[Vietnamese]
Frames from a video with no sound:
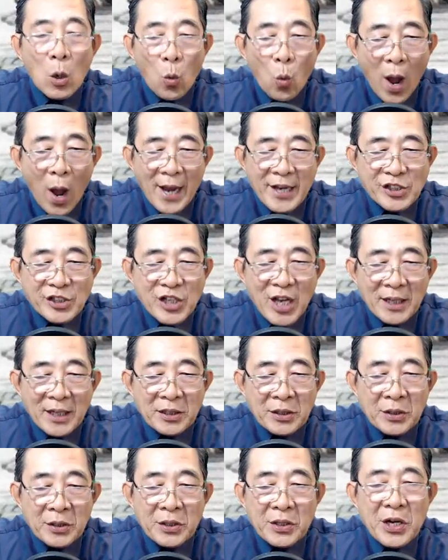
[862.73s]
Ngoại
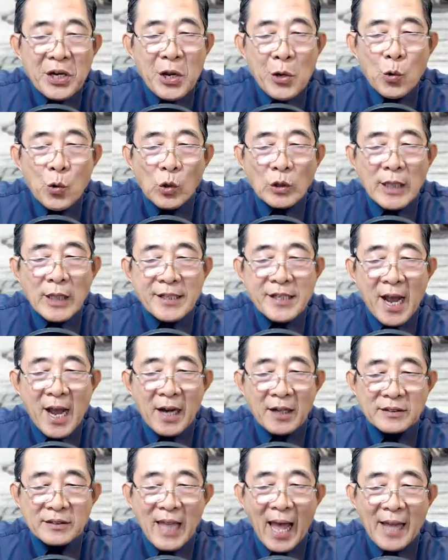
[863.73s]
sanh nếu có thể
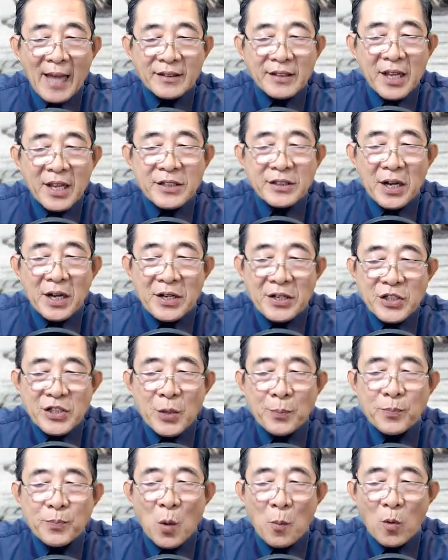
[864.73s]
nhờ tạ thế tử
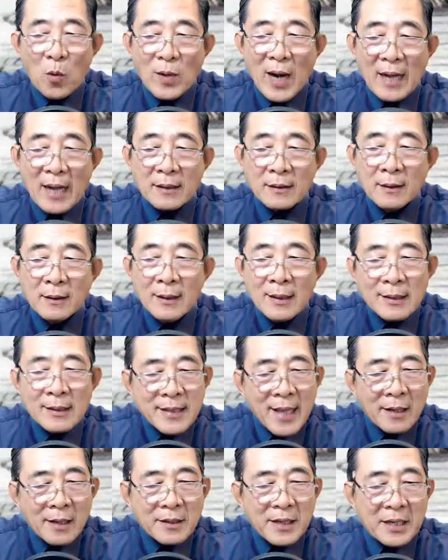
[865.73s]
giúp cho một lần,
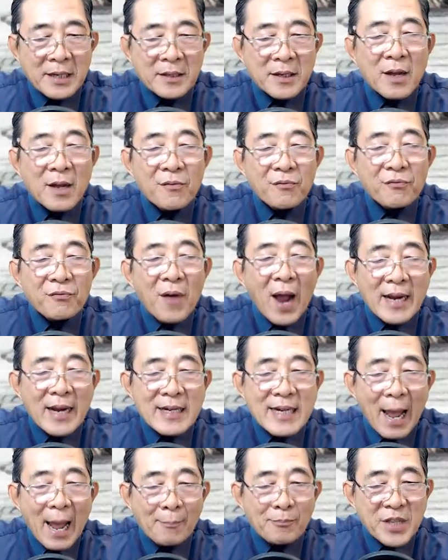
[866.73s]
nhất định
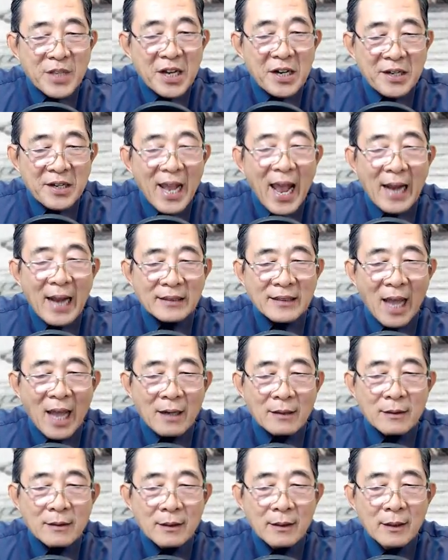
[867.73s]
phải làm chơi ăn
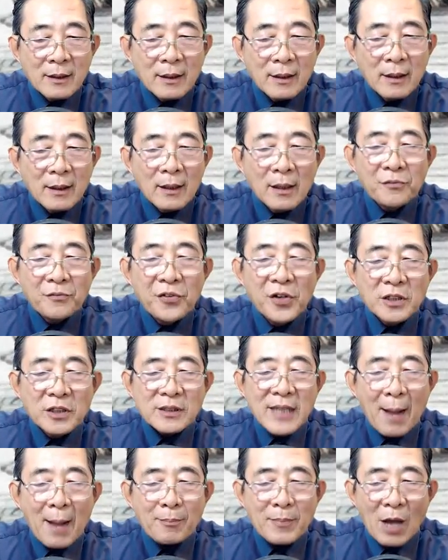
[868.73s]
thật.
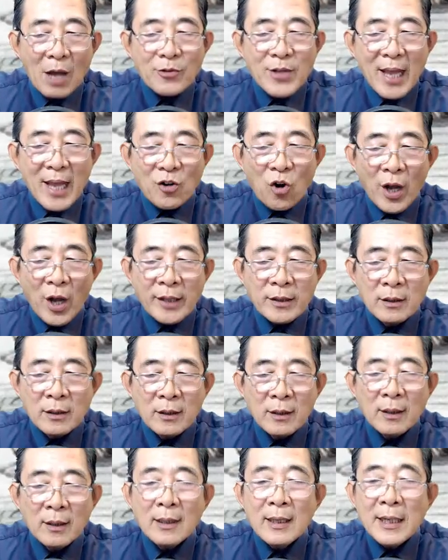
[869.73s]
Phương Tam lão gia nói,
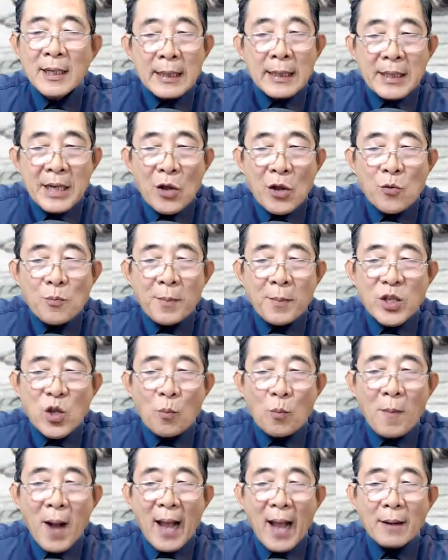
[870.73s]
nếu mà
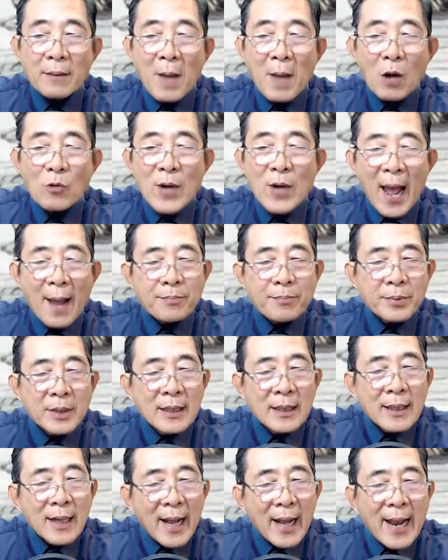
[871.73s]
dùng bạc báo đáp
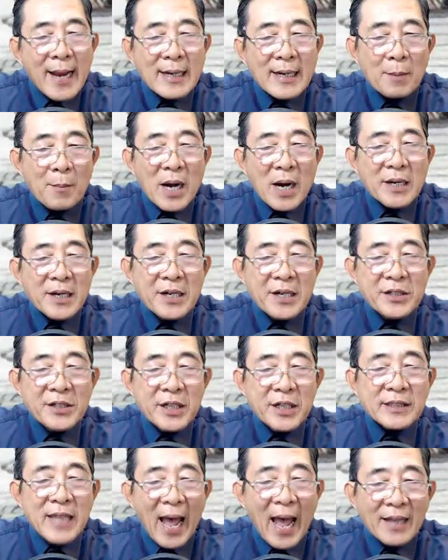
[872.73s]
e là bất kính
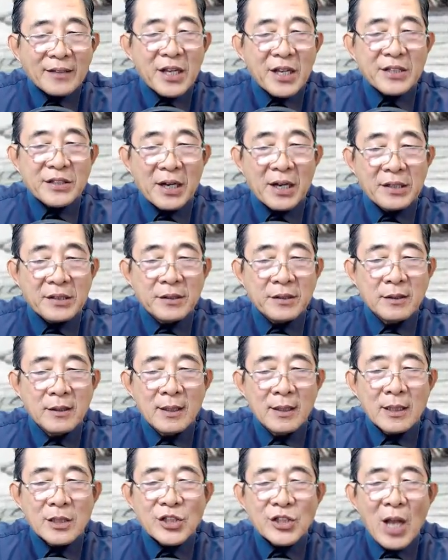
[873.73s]
với tạ thế tử.
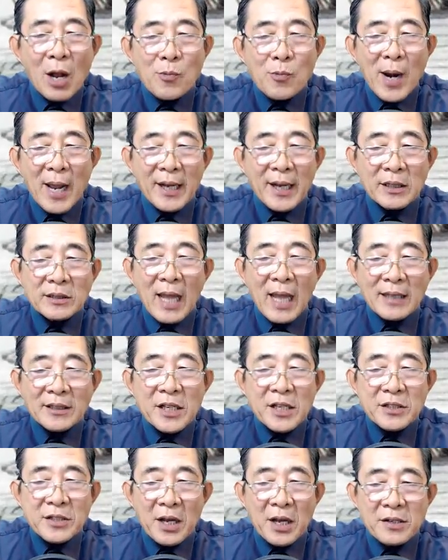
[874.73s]
Sau này tạ
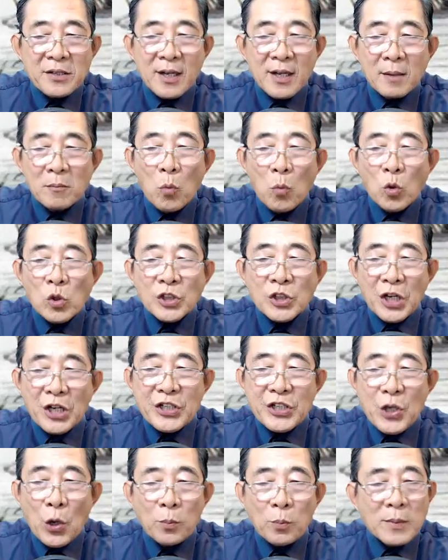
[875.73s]
thế tử muốn
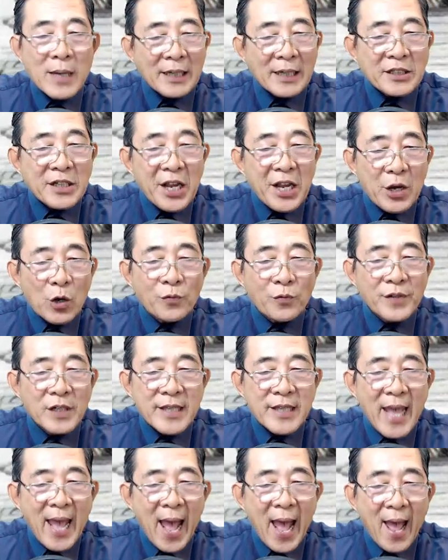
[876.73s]
sử dụng lãnh địa của
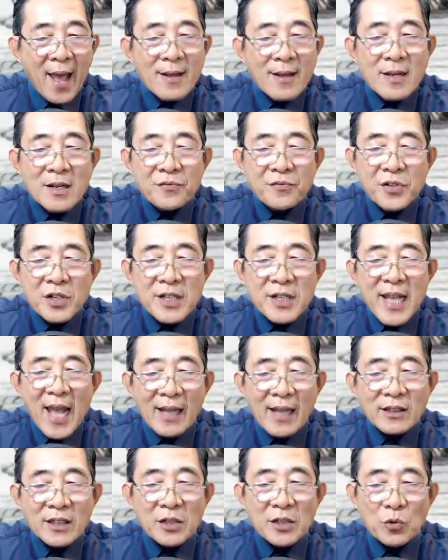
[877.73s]
phương gia, phương
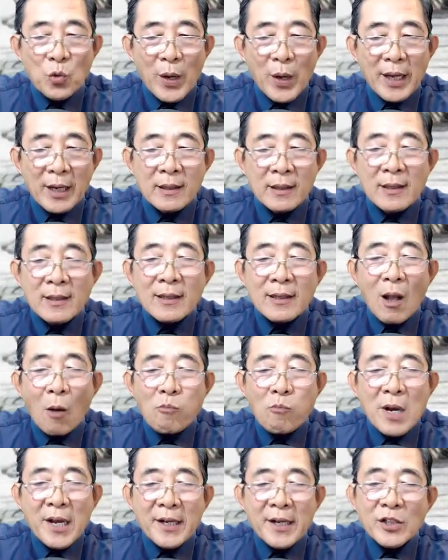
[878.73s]
gia tình nguyện
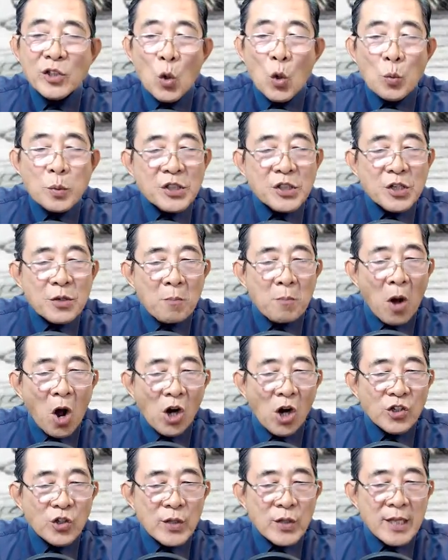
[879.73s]
cống hiến chút sức
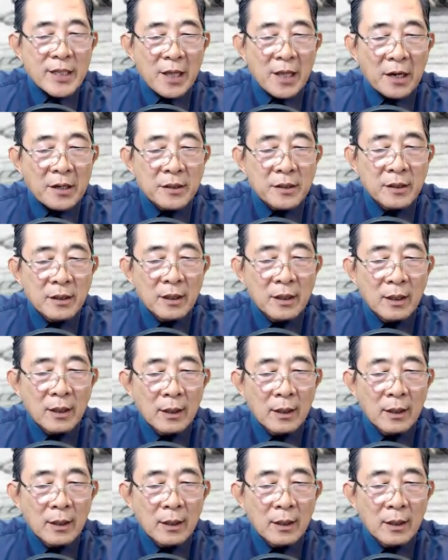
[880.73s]
mọn cho thế tử.